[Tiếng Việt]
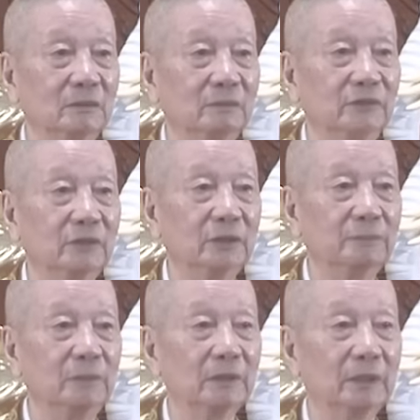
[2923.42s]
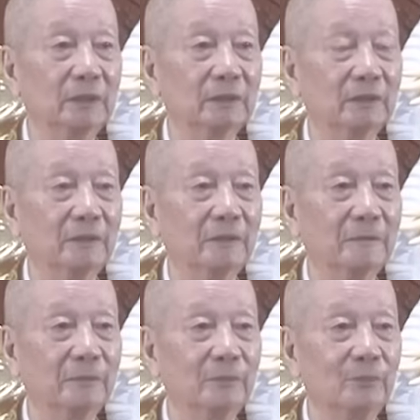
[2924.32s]
vượt cái bức này đi
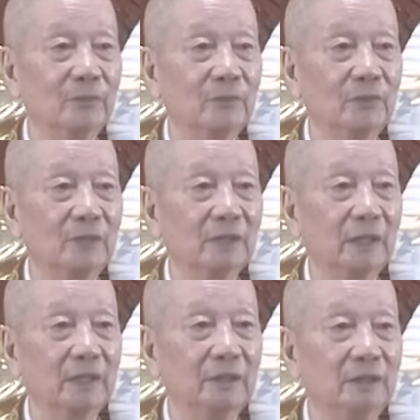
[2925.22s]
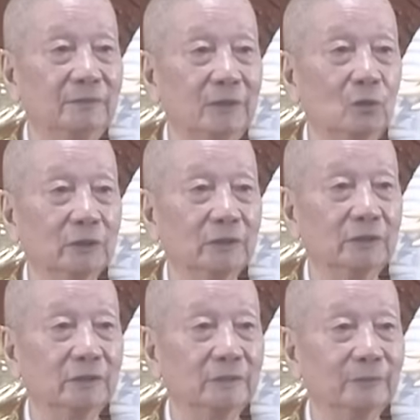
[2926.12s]
như ngài hư vân hòa
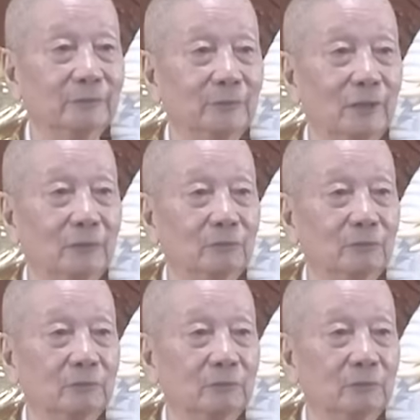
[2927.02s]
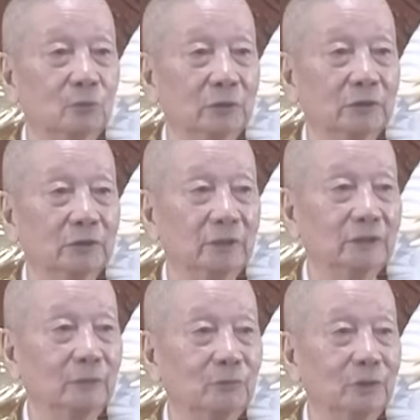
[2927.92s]
thượng đó ông hòa thượng này
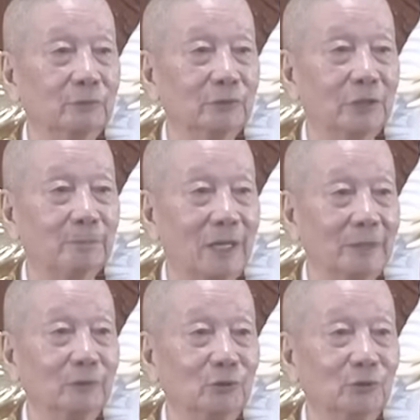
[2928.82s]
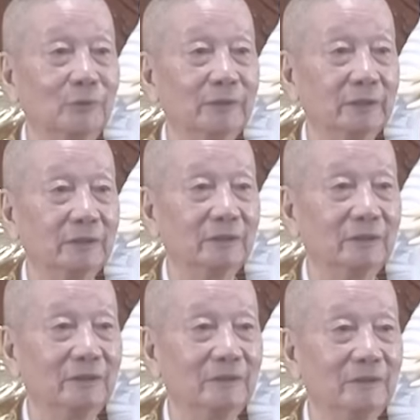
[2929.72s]
sống tới 120 tuổi mới chết
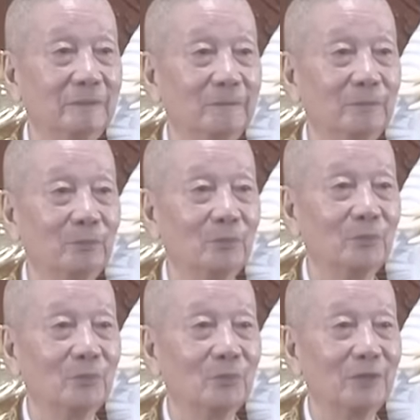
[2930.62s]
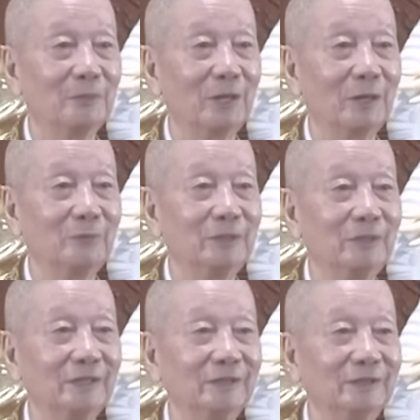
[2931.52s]
nhưng mà ông đi
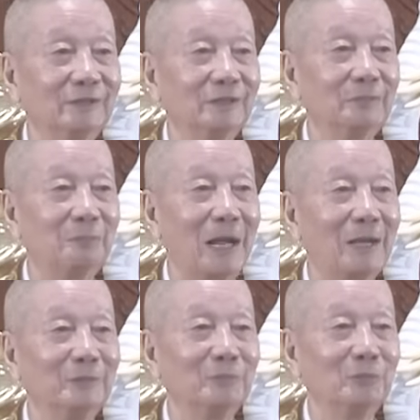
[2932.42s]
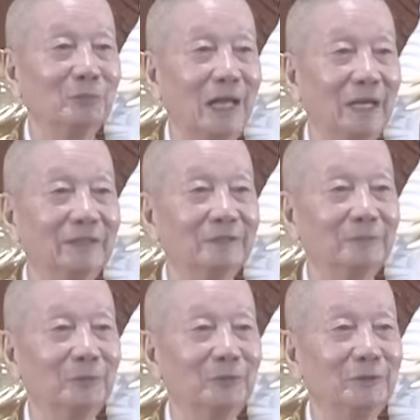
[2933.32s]
hành hương thì cứ ba bước một lại đó mà
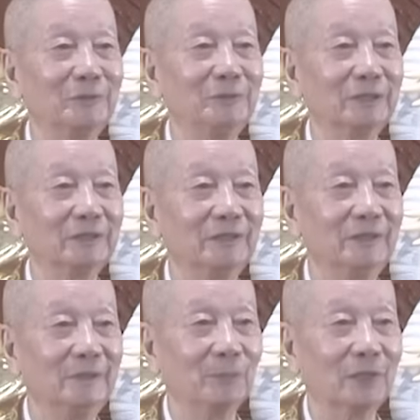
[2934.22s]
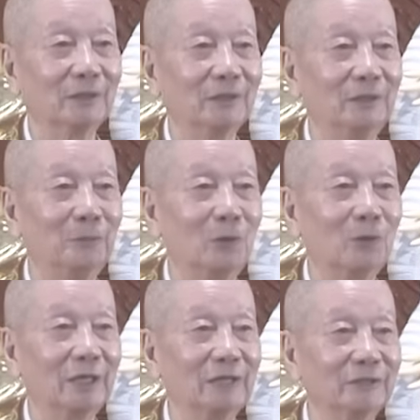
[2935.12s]
quý vị biết đó, là từ phổ
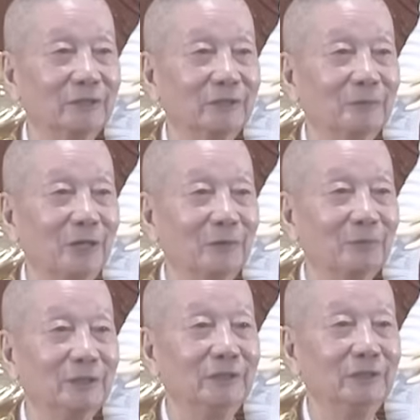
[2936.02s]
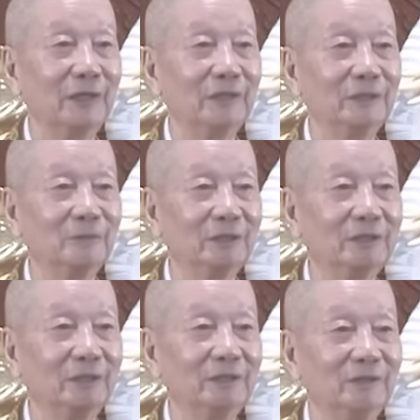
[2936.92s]
đà sơn mà ông đi như vậy ông lên
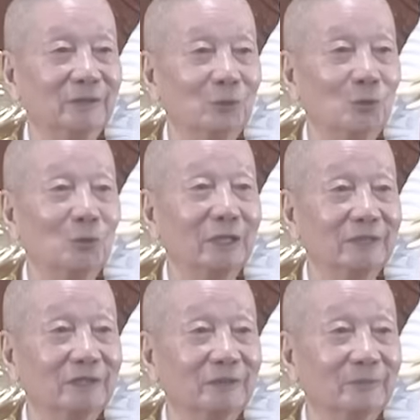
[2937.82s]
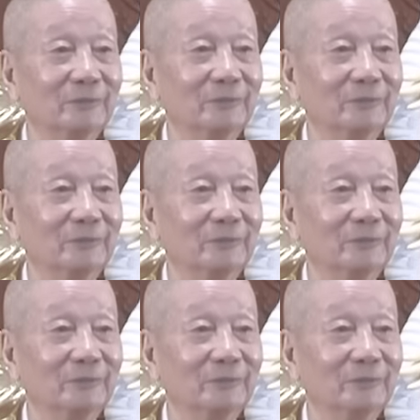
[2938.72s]
tới ngũ đại sơn